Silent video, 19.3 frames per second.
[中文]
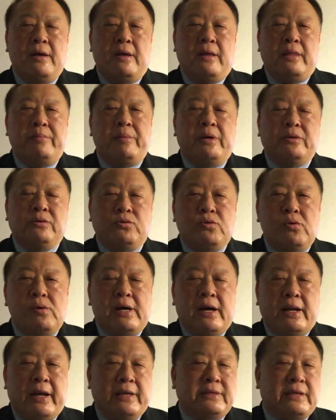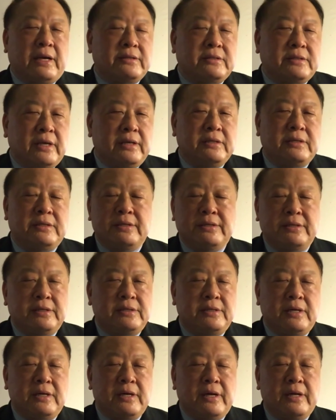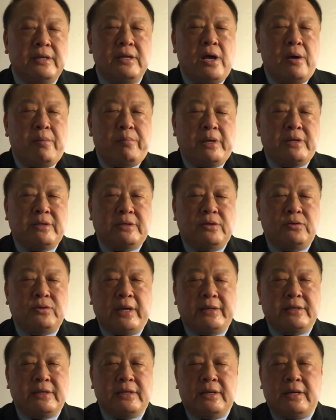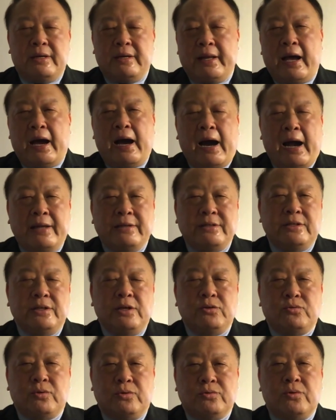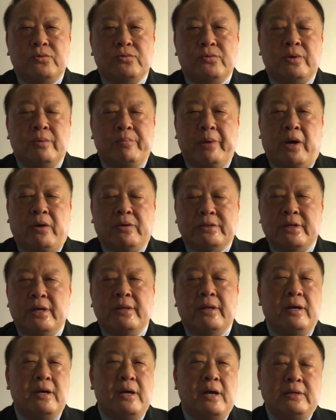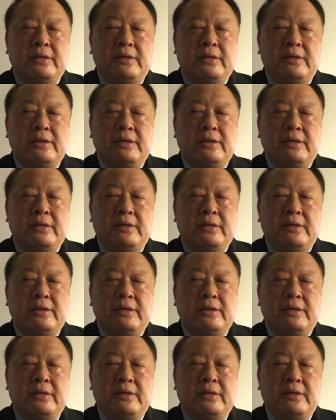那么综合来讲，这一次金正恩本身在这个两韩之间所做出的表现呢，